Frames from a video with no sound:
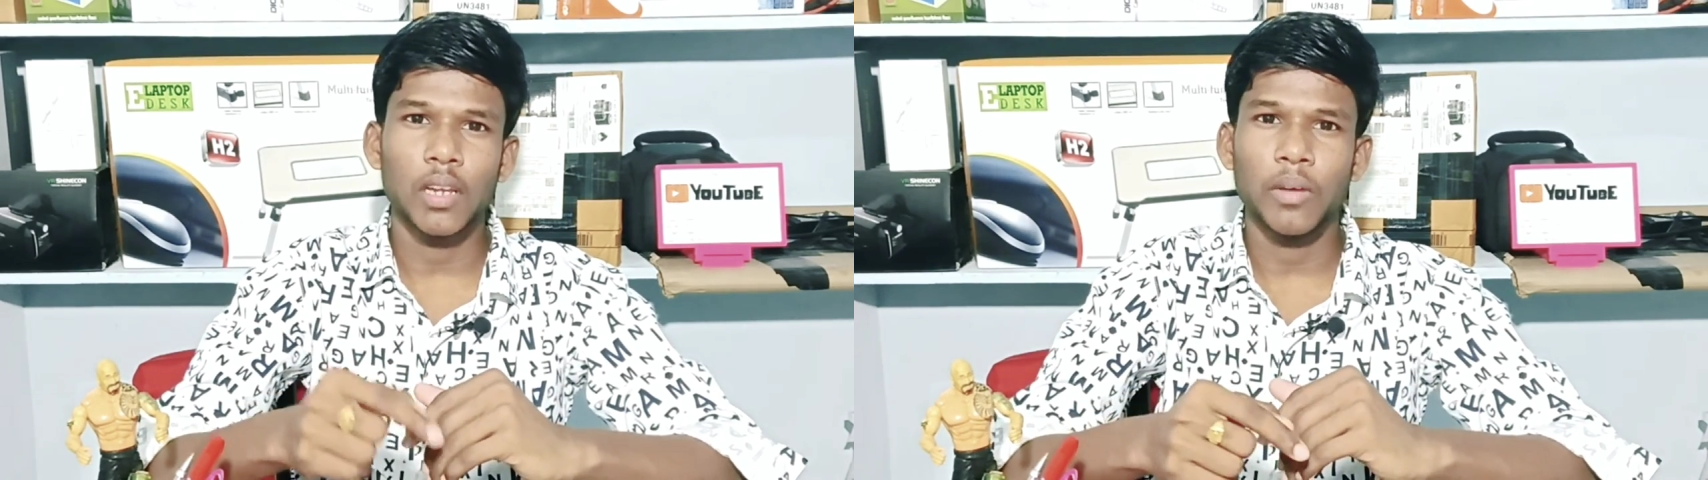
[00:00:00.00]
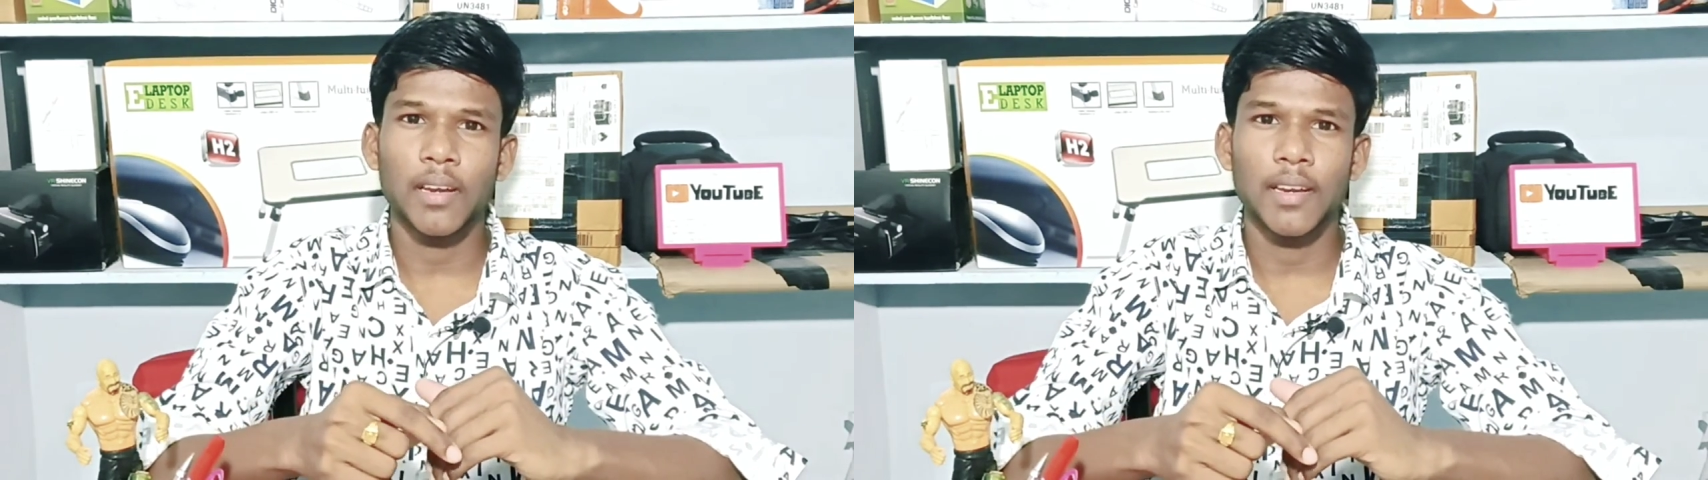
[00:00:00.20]

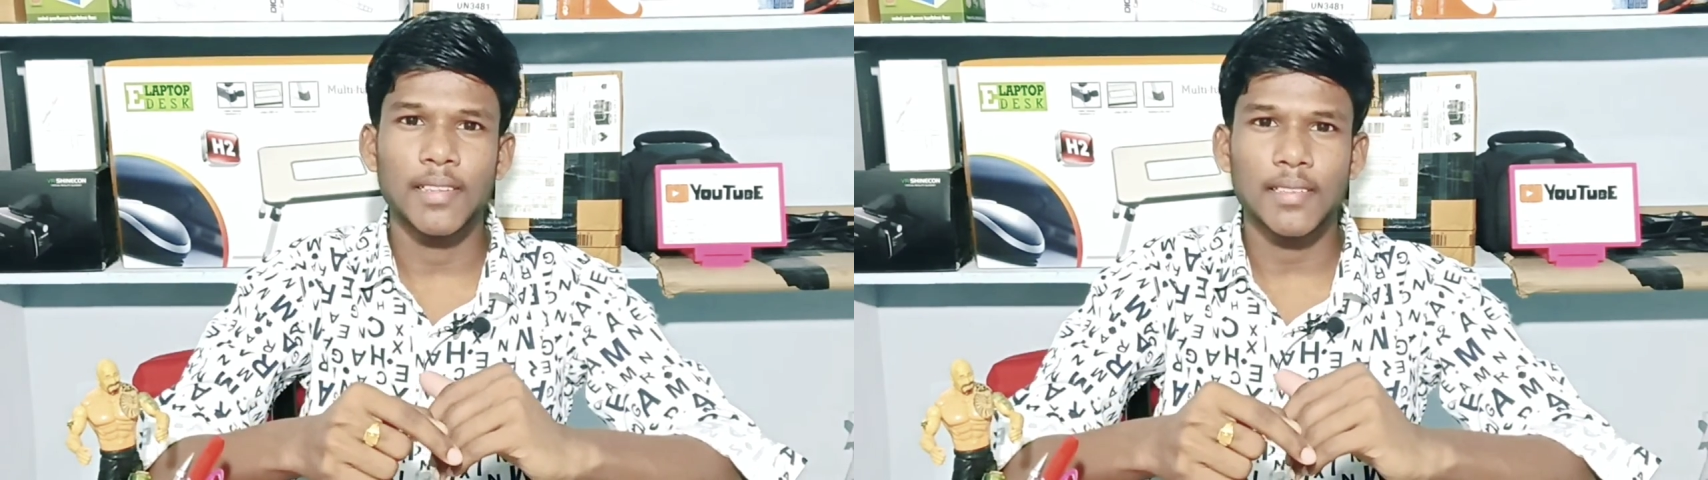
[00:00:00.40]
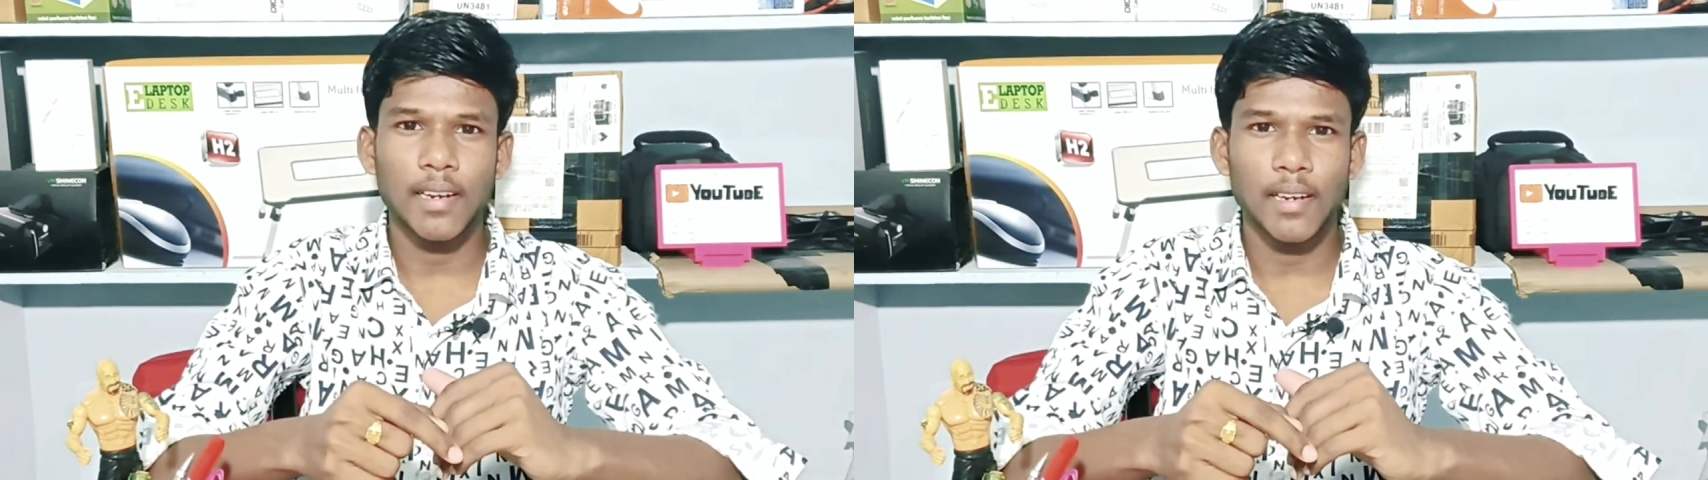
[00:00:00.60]
వెళ్ళి మీరు క్లిక్
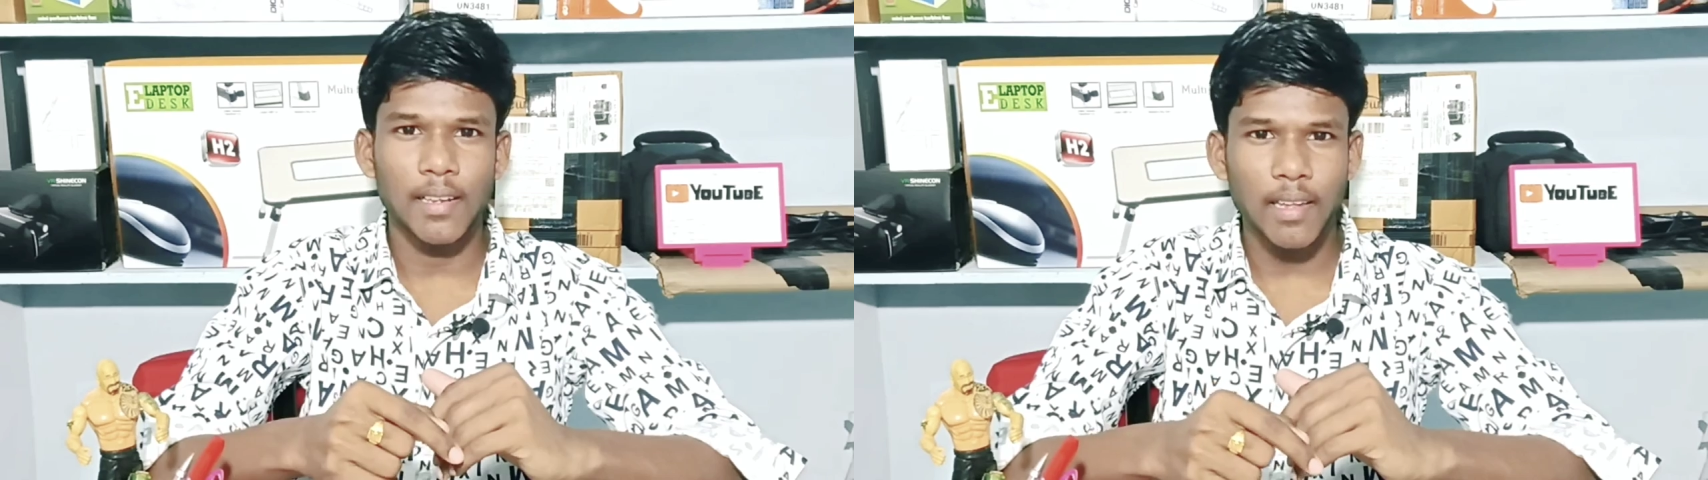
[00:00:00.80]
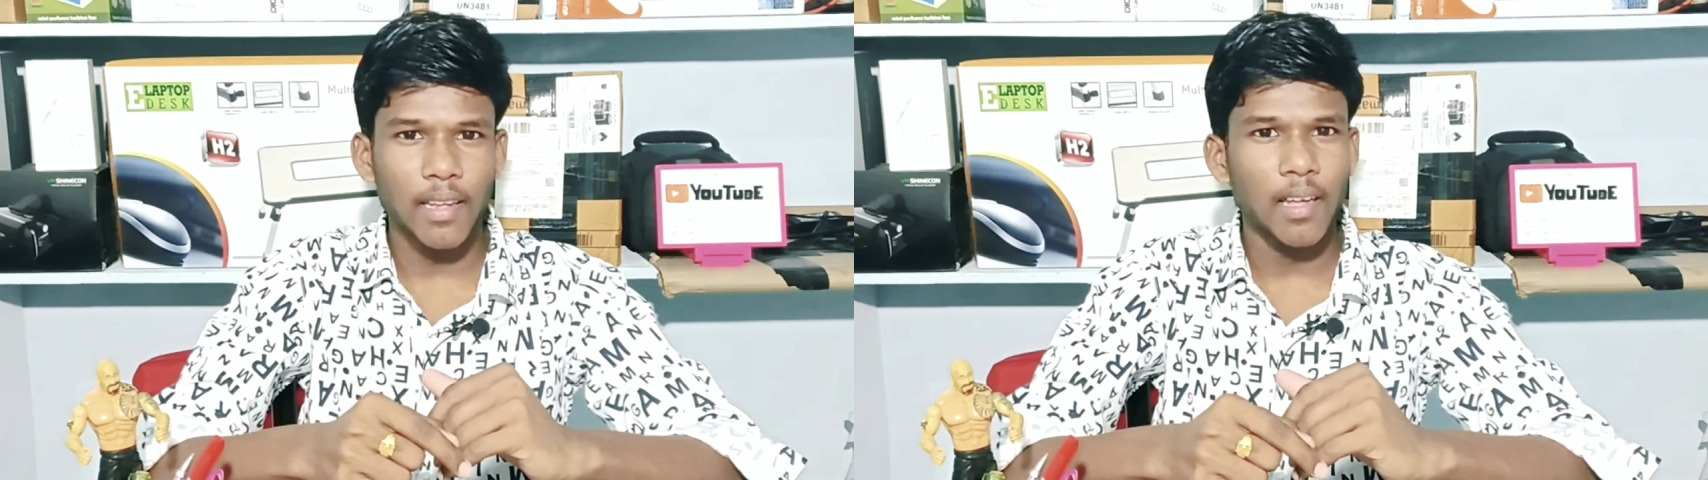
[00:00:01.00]

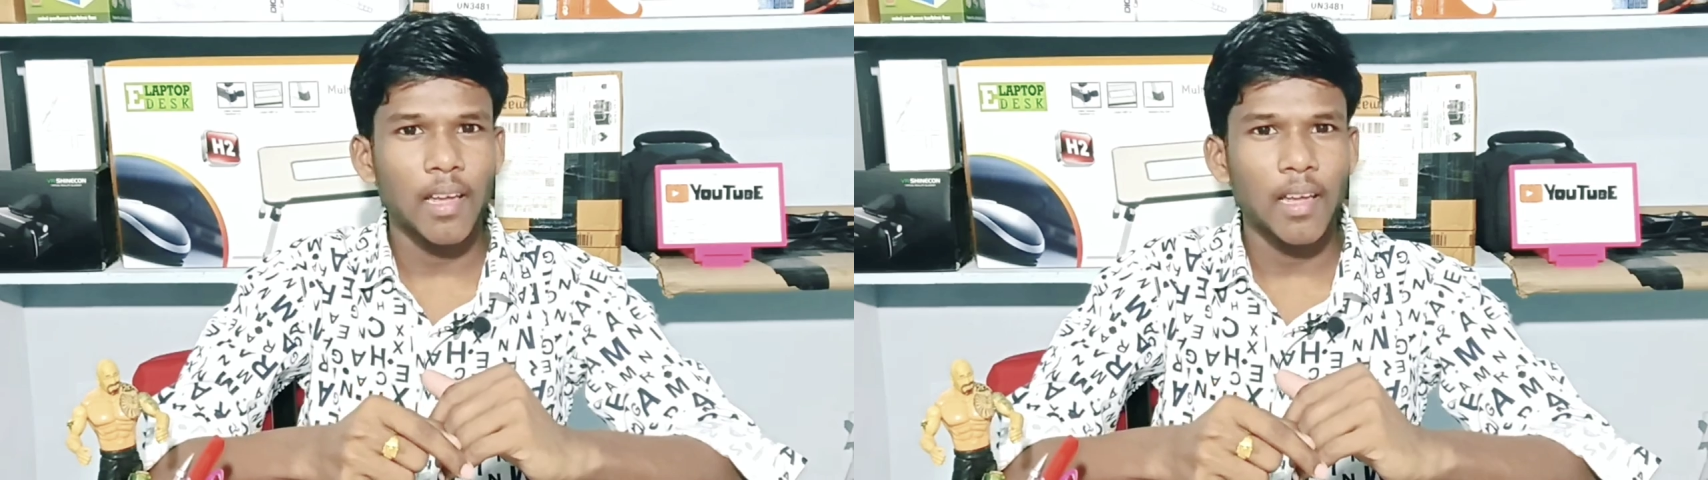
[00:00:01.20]
చేసినట్లయితే